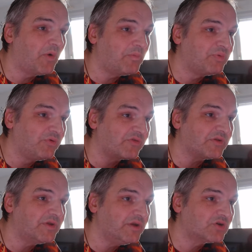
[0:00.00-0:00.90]
plus
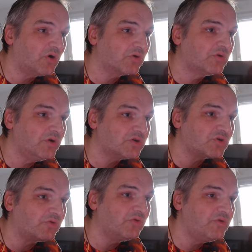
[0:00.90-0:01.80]
intelligents que les
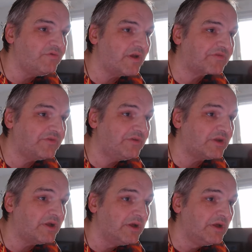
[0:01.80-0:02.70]
gens de l'université,